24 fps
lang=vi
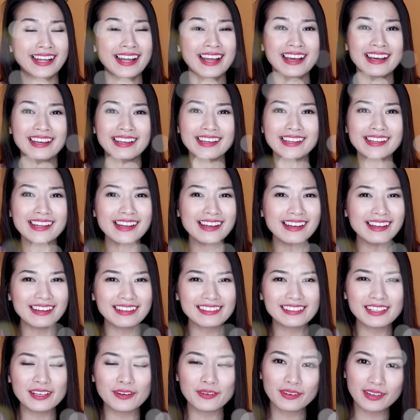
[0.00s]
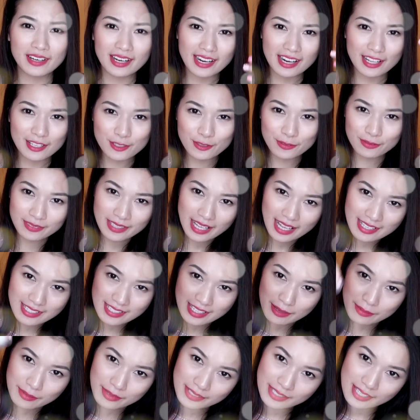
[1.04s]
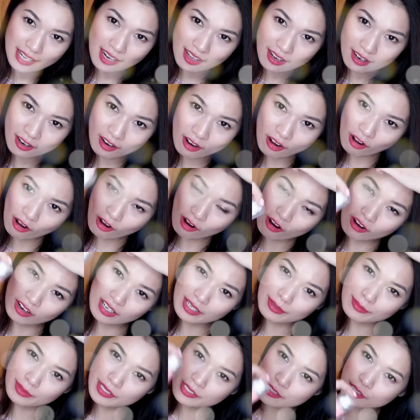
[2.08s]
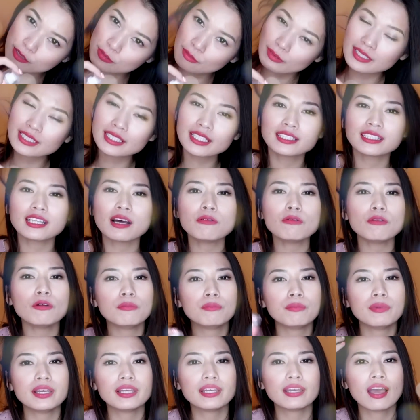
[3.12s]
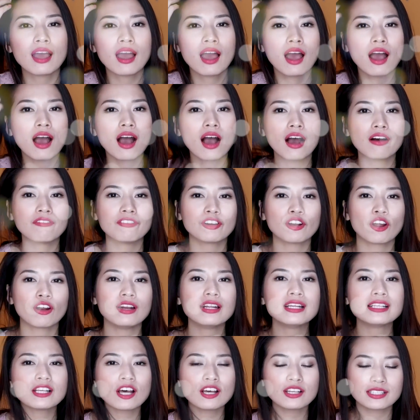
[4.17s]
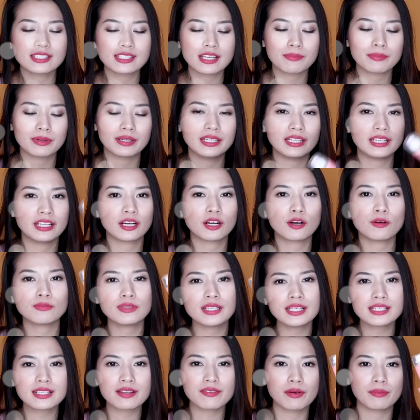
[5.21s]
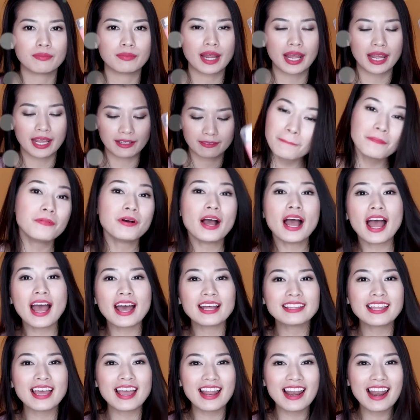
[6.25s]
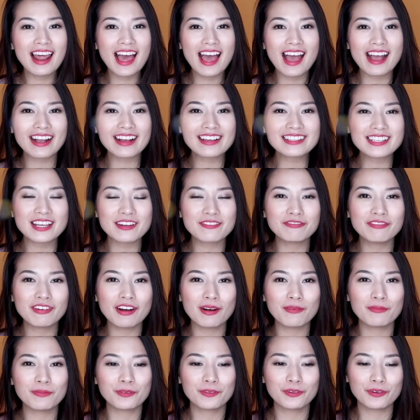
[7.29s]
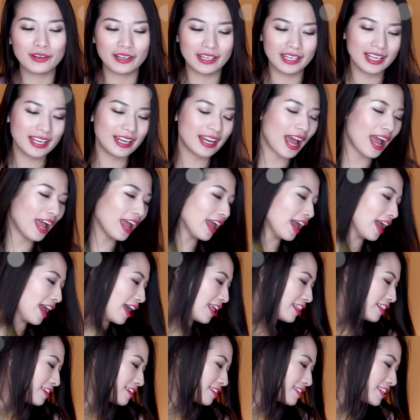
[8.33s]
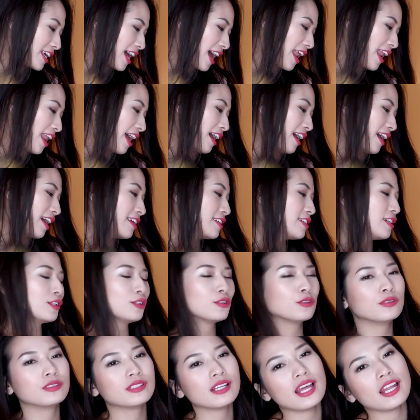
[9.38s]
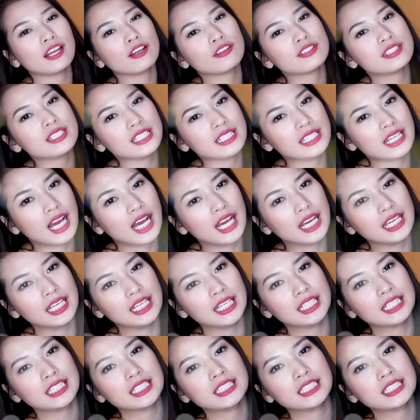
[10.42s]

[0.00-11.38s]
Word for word: thế nên là nhiều khi là chúng ta sẽ bị rất là khó khi mà sử dụng lên trên tóc của mình à, và đó là lý do tại sao mà ly không thích sản phẩm này và thế là các sản phẩm của ly đã hết thực ra là cái chiếc túi này nó chỉ đầy